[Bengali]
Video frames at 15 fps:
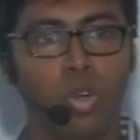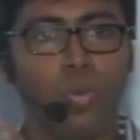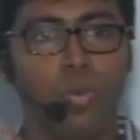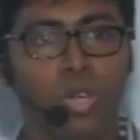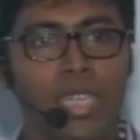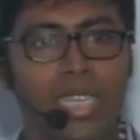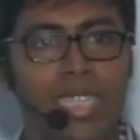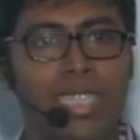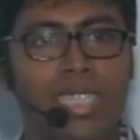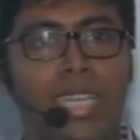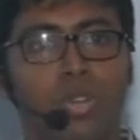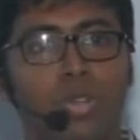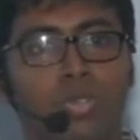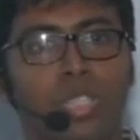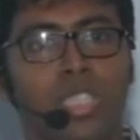গোপন কি
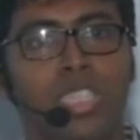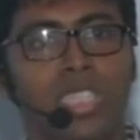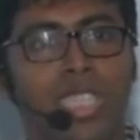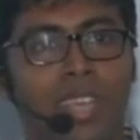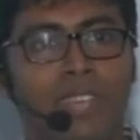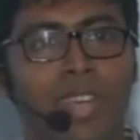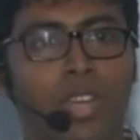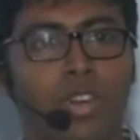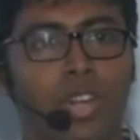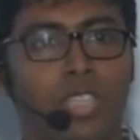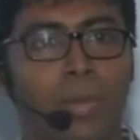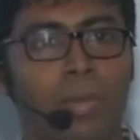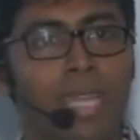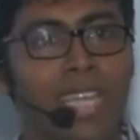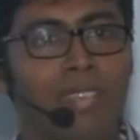সেগুলো যদি ডিসাইফার করা
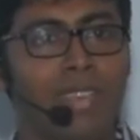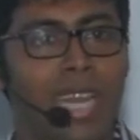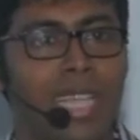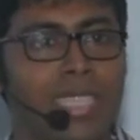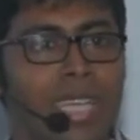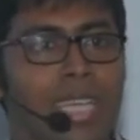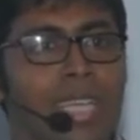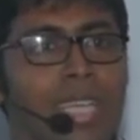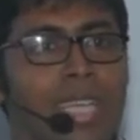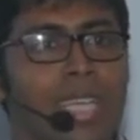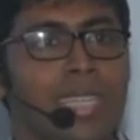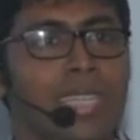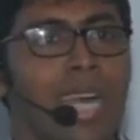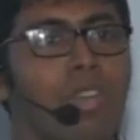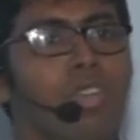যায় ভেঙে ফেলা যায়
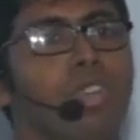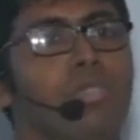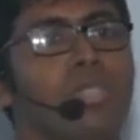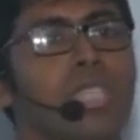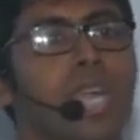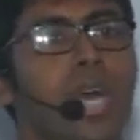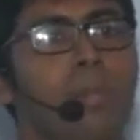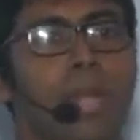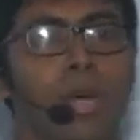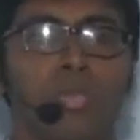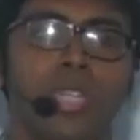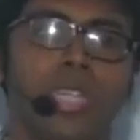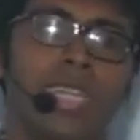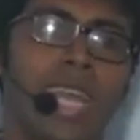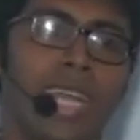তাহলে হচ্ছে আমরা
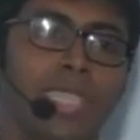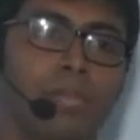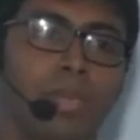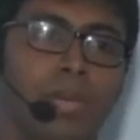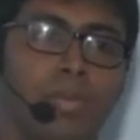ওদেরকে ঠেকাতে